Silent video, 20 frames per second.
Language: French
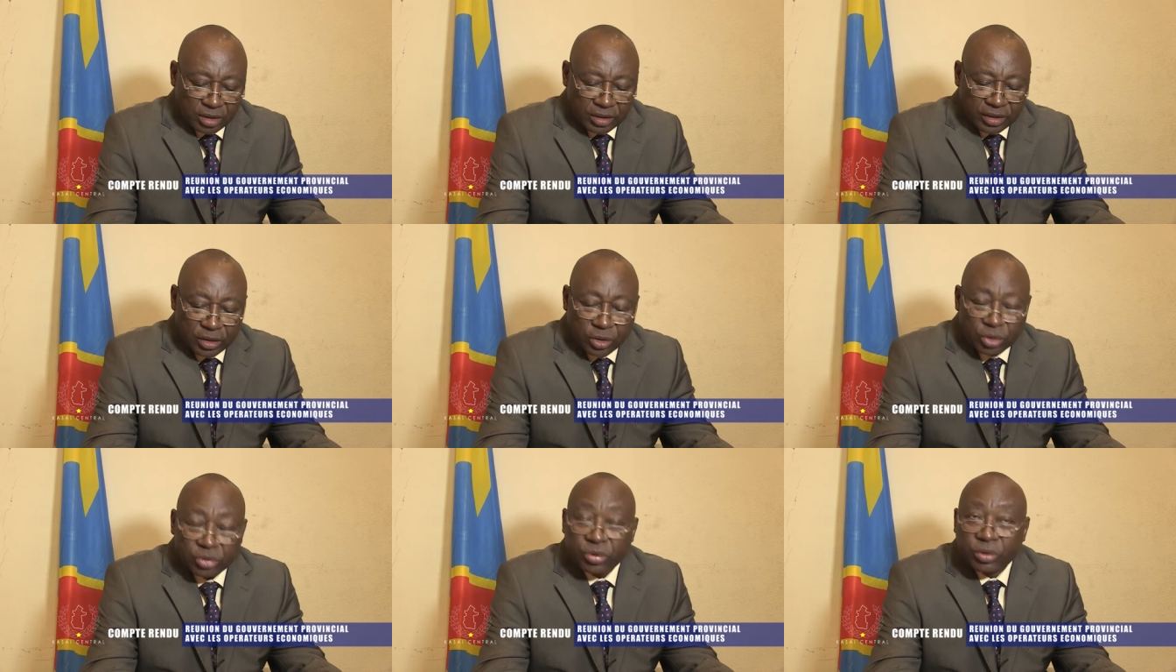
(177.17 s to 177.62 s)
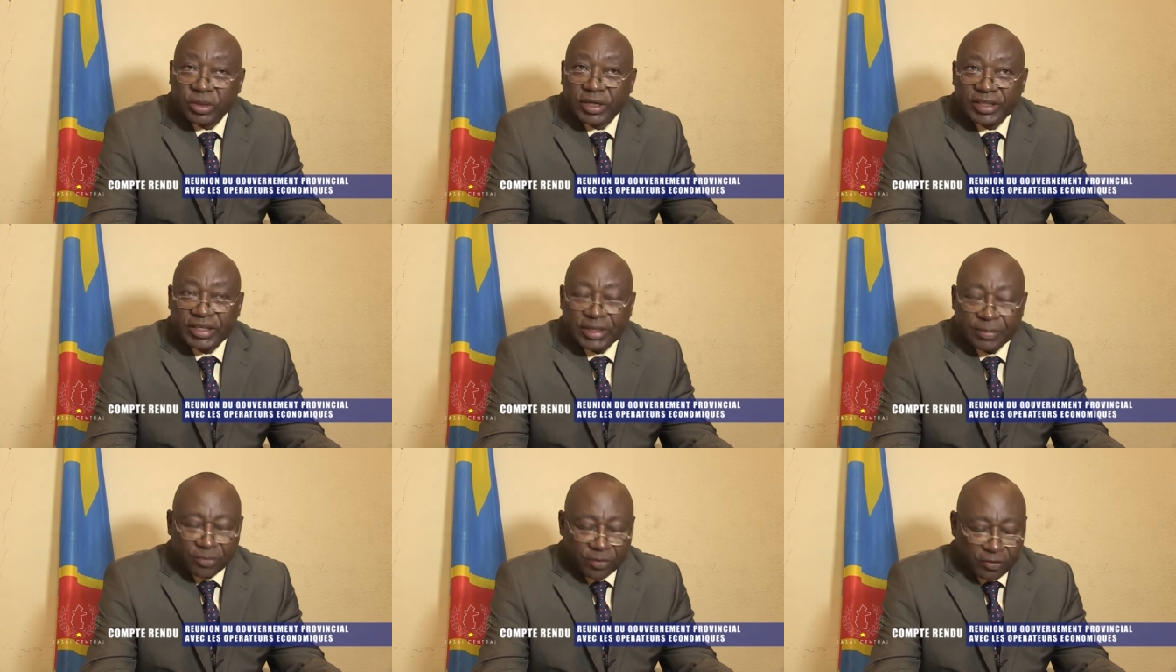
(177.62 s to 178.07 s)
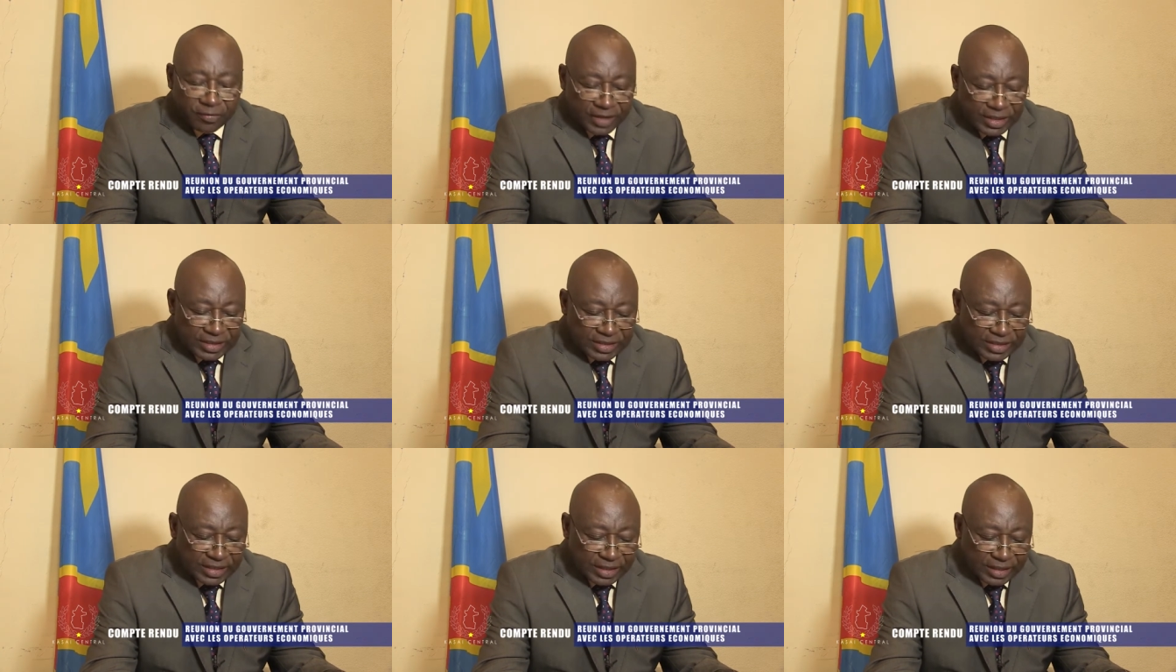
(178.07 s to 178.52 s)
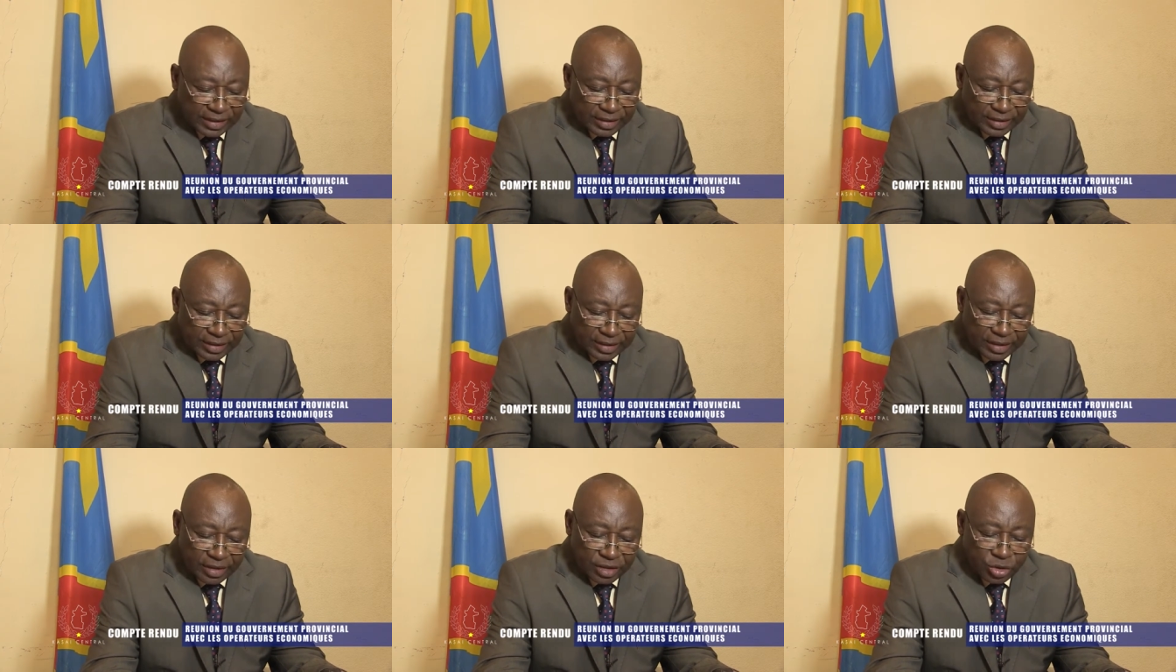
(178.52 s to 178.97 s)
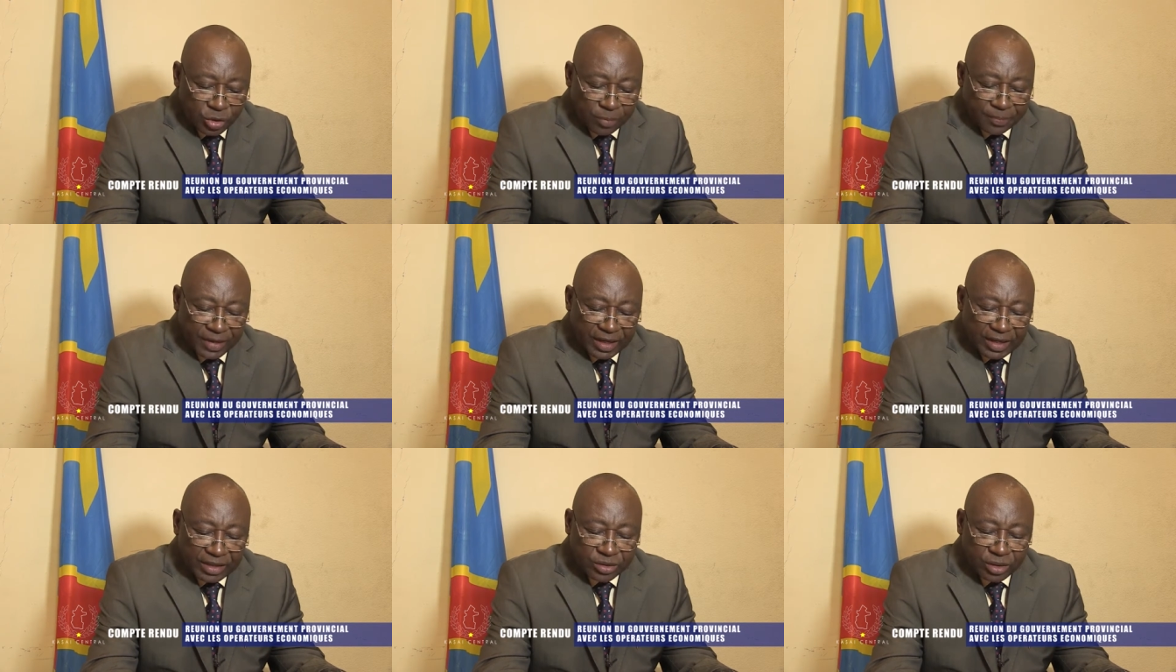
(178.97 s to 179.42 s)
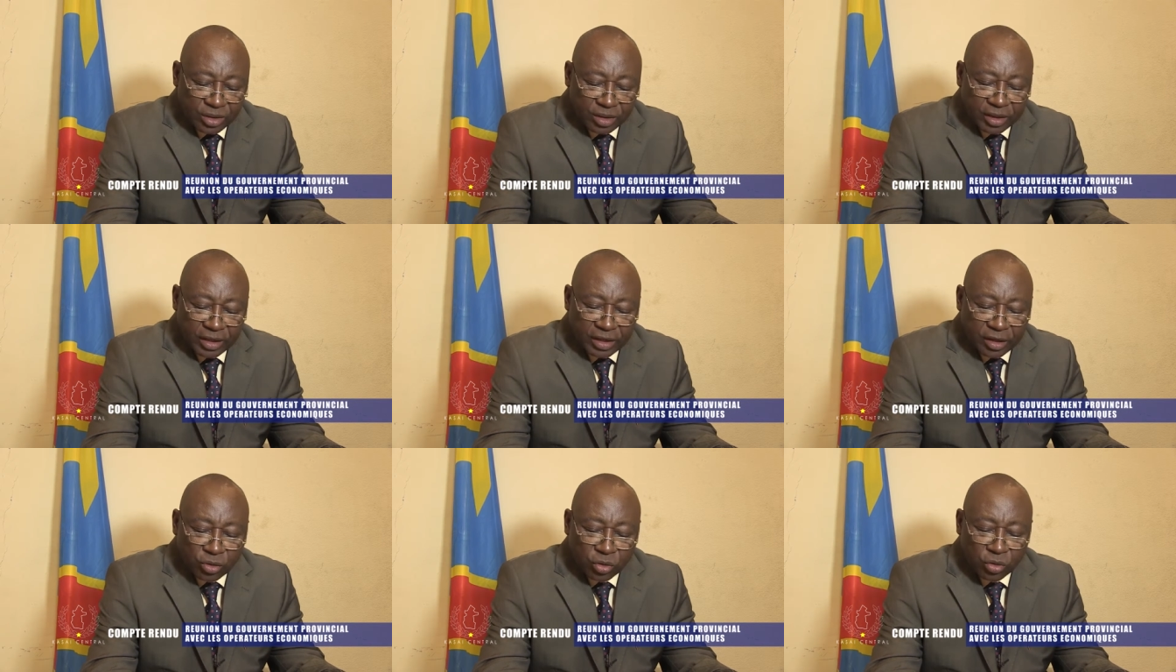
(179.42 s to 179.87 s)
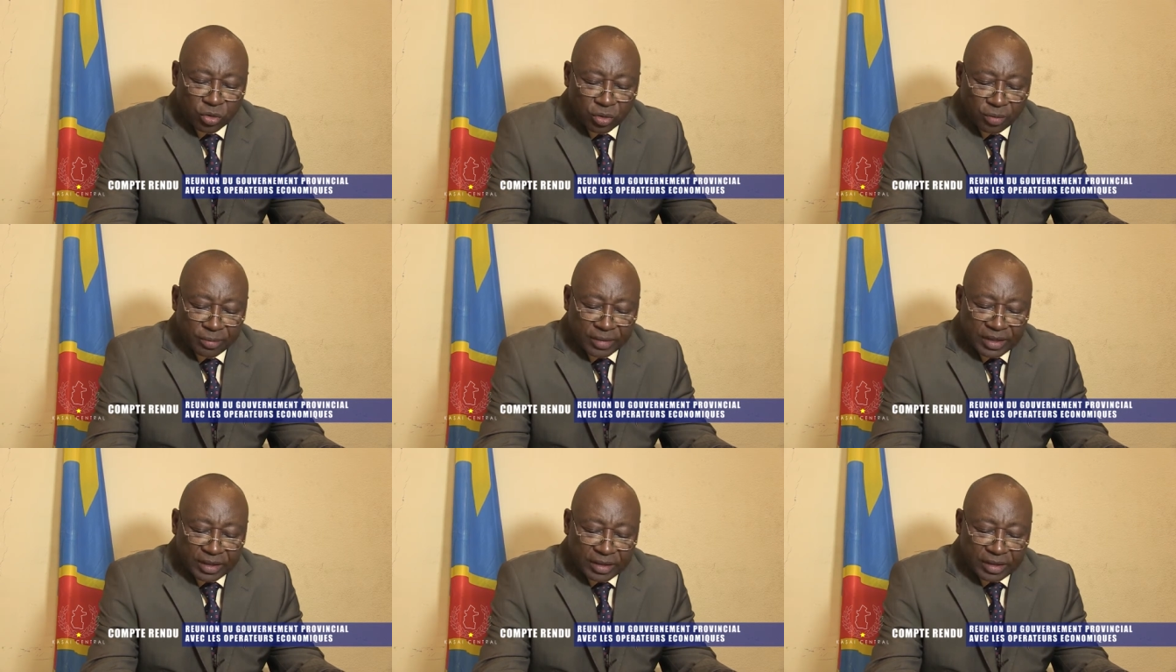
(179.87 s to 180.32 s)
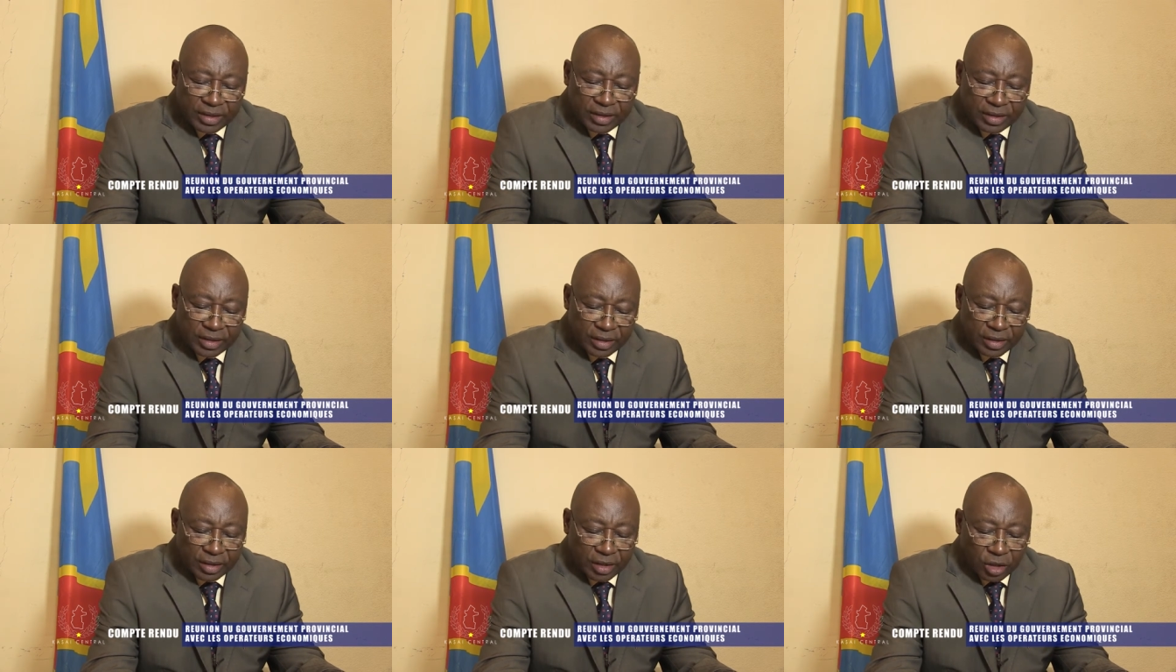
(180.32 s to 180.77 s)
de l'autorité provinciale, les opérateurs économiques